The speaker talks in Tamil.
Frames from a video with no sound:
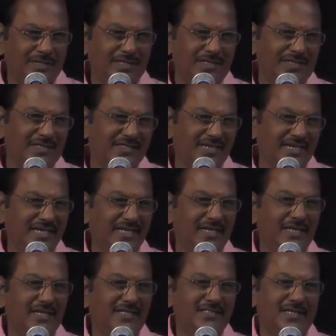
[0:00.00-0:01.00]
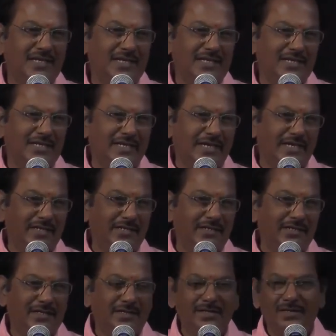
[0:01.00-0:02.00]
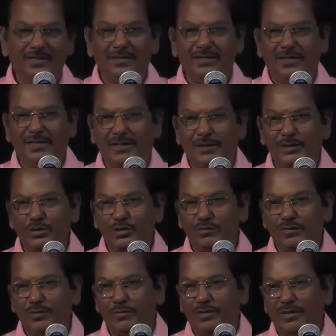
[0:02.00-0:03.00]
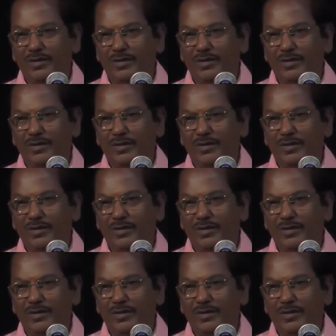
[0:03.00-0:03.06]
நான் சேகரனே சாரே கேட்டேன் ஐயா இது நகைச்சுவை